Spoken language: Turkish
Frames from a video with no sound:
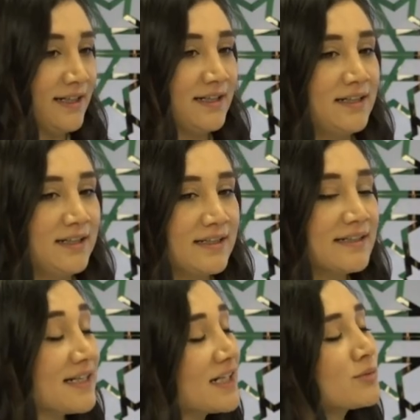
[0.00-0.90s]
E,
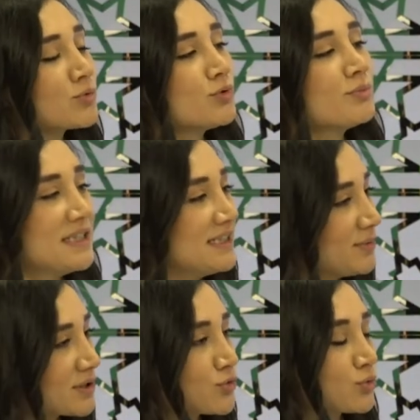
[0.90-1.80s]
yeter ki bunu milli
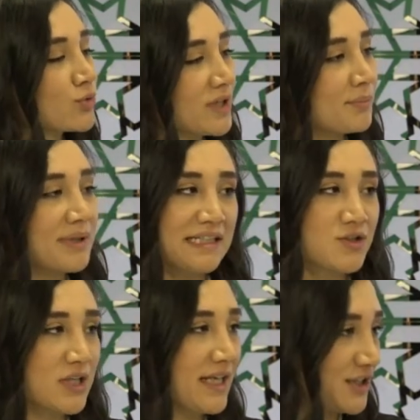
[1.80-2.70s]
bir şuurla,
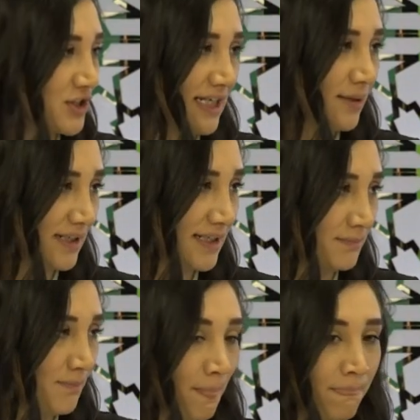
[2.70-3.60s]
bilinçle işleyebilelim.